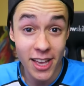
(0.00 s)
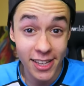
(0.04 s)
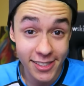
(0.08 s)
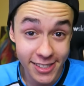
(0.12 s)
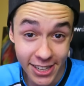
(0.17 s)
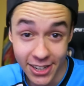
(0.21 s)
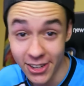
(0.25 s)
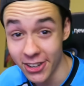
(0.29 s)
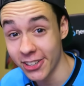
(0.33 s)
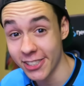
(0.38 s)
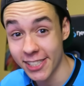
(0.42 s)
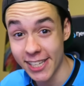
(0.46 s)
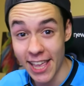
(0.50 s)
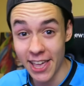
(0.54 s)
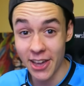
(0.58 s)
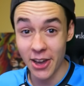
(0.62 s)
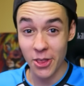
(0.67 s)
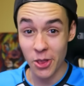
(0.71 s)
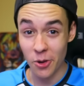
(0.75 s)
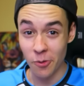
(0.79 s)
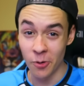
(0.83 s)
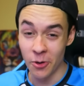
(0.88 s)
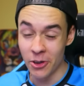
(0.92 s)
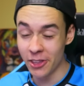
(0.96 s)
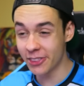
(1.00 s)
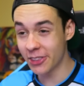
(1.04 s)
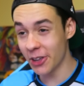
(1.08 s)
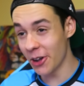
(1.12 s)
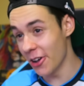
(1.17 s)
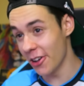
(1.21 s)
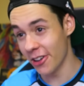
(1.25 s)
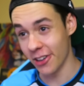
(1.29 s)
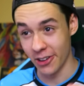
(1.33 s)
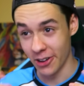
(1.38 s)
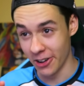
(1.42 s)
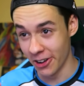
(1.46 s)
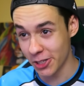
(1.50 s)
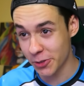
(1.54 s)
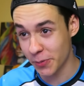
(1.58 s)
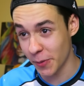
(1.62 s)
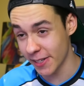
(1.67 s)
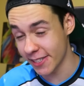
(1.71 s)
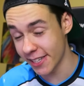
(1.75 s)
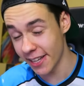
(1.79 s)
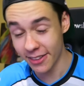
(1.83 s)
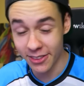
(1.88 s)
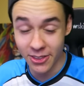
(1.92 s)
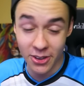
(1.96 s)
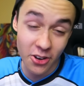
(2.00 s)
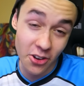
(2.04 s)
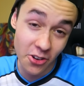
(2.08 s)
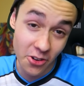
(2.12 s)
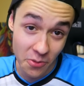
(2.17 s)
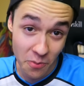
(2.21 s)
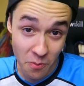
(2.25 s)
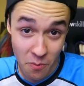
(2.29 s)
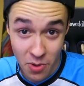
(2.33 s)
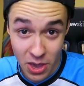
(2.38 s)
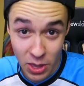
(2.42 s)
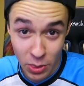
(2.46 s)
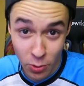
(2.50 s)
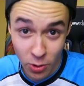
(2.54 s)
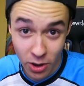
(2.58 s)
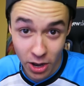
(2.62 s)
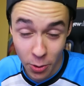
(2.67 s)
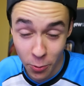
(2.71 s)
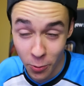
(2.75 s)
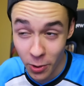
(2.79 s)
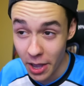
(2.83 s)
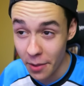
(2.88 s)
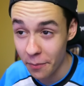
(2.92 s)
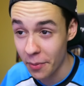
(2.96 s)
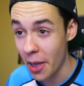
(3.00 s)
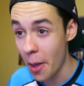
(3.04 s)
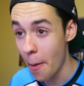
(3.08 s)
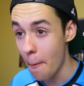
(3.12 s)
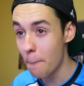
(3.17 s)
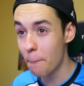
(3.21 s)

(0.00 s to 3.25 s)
Bien chicos, ha llegado el momento, os presento mi nueva web.